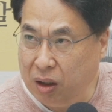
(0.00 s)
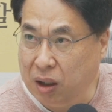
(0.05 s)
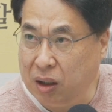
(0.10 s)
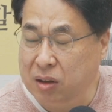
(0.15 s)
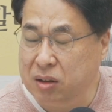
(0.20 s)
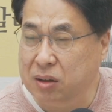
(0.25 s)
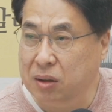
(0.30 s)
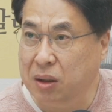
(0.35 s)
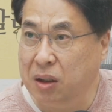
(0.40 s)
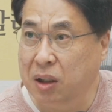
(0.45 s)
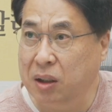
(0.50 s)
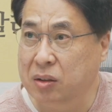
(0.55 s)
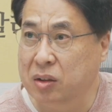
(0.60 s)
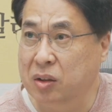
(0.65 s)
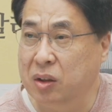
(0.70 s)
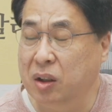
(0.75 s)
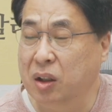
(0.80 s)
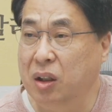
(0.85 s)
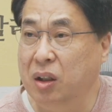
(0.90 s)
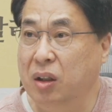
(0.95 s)
이라크
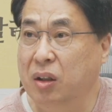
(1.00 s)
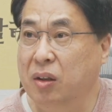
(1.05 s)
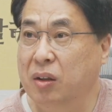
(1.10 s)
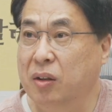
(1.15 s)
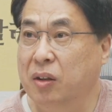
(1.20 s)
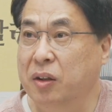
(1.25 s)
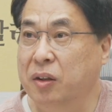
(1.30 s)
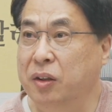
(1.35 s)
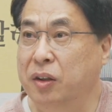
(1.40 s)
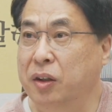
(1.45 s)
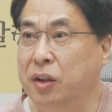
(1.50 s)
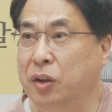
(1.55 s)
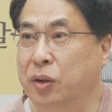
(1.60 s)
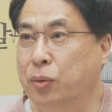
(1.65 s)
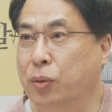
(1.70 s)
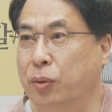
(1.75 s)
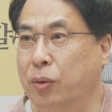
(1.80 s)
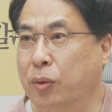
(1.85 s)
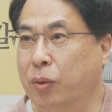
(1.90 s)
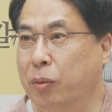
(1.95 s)
애들이
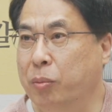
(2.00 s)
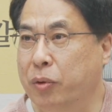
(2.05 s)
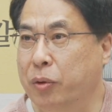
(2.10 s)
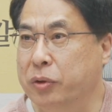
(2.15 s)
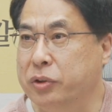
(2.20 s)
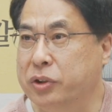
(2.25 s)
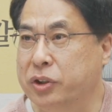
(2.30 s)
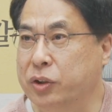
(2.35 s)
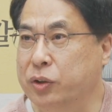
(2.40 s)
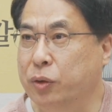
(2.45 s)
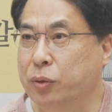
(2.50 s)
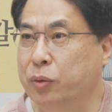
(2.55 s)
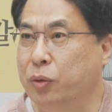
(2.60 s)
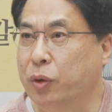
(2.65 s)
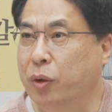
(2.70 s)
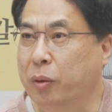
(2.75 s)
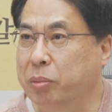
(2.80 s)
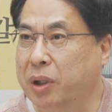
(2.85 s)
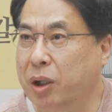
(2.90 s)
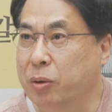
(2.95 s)
의리도 없고
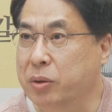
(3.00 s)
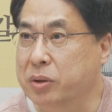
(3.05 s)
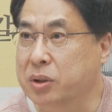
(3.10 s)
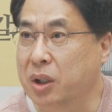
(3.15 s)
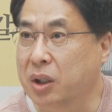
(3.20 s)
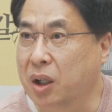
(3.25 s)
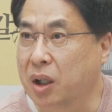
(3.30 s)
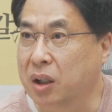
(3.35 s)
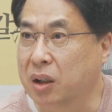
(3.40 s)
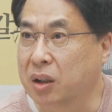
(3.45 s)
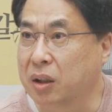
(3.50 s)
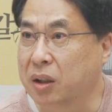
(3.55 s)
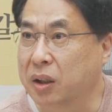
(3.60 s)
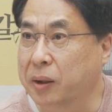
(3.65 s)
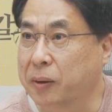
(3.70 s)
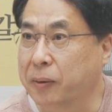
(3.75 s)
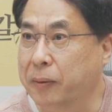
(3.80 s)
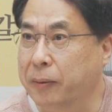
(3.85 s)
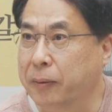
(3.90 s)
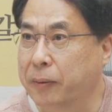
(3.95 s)
신용도 없다고
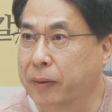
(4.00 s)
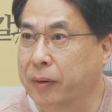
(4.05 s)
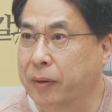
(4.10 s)
생각하는 거예요.